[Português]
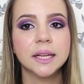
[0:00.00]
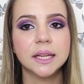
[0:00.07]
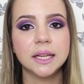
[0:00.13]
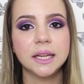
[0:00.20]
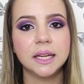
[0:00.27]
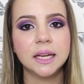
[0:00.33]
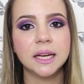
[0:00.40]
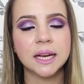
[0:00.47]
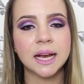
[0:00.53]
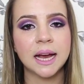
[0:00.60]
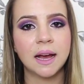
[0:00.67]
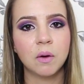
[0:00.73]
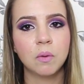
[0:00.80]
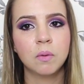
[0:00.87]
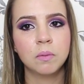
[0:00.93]
E
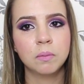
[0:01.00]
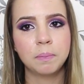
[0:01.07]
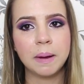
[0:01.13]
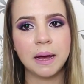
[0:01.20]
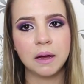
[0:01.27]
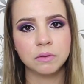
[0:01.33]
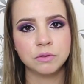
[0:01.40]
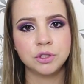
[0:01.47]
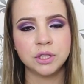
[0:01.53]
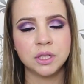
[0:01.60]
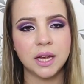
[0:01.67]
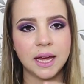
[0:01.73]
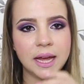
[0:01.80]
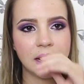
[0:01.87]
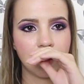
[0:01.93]
um pound
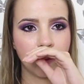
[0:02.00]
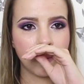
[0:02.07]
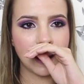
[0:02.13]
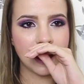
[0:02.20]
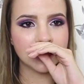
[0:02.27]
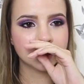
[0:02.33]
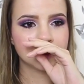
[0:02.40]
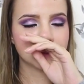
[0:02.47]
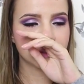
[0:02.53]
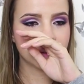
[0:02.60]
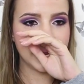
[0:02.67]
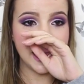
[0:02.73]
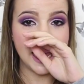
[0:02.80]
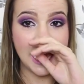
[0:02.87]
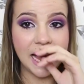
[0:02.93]
é
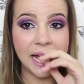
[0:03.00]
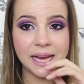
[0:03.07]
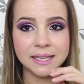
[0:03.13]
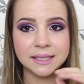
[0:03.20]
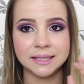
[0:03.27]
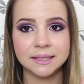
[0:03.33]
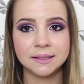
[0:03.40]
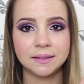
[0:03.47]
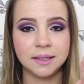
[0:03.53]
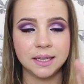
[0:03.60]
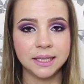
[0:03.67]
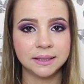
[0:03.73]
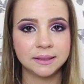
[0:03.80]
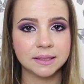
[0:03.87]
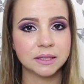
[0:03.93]

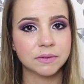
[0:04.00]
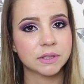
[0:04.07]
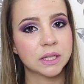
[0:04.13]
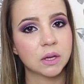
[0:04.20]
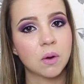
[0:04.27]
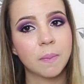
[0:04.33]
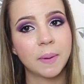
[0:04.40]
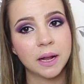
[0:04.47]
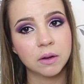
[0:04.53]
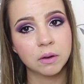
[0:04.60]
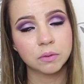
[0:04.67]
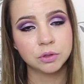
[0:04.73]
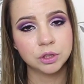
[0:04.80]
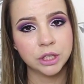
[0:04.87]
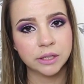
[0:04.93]
R$4,30 se você comprar
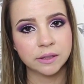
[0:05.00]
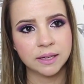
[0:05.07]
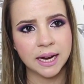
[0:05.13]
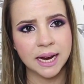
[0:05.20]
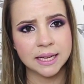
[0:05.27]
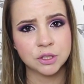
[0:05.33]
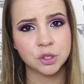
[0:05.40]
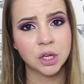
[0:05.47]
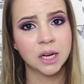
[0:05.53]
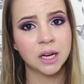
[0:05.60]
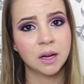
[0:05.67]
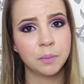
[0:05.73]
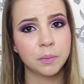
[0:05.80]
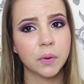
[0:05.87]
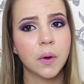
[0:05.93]
o dinheiro na casa de
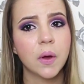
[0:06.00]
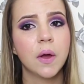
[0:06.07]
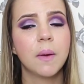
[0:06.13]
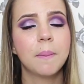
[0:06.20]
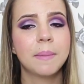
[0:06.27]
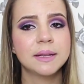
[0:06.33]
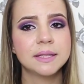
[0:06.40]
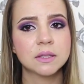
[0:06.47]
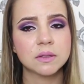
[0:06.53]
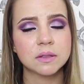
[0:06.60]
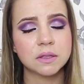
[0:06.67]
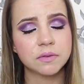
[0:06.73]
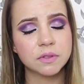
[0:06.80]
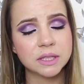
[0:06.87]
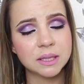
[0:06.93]
câmbio. Mas
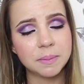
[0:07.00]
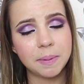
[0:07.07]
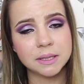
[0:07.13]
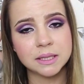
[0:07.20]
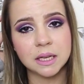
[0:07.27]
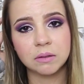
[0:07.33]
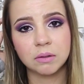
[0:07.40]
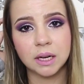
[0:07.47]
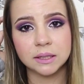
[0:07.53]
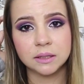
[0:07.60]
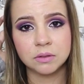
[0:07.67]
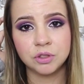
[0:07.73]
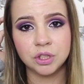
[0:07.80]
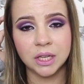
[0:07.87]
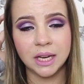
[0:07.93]
se você passar no
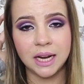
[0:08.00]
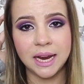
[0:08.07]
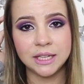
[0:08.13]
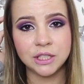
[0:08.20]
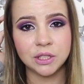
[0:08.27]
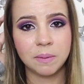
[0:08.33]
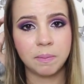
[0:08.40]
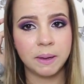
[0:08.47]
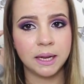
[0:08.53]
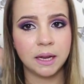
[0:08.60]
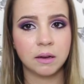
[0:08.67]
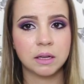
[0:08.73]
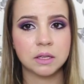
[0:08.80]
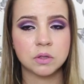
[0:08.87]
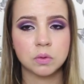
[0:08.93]
cartão de crédito,
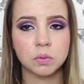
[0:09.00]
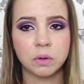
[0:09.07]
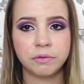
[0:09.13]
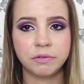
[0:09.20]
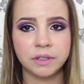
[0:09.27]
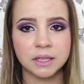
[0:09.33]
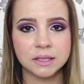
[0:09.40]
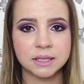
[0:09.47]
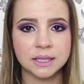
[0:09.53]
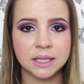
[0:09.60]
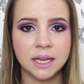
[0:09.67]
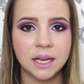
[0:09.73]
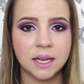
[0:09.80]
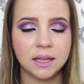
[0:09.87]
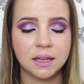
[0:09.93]
dependendo da sua
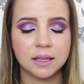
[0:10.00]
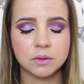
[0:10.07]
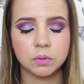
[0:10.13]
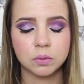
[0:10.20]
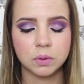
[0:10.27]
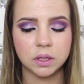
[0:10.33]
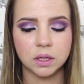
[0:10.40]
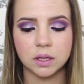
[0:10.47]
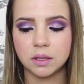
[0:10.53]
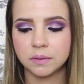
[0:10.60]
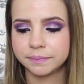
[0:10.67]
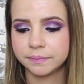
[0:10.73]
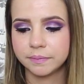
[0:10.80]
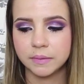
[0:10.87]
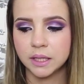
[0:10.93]
financeira, da sua,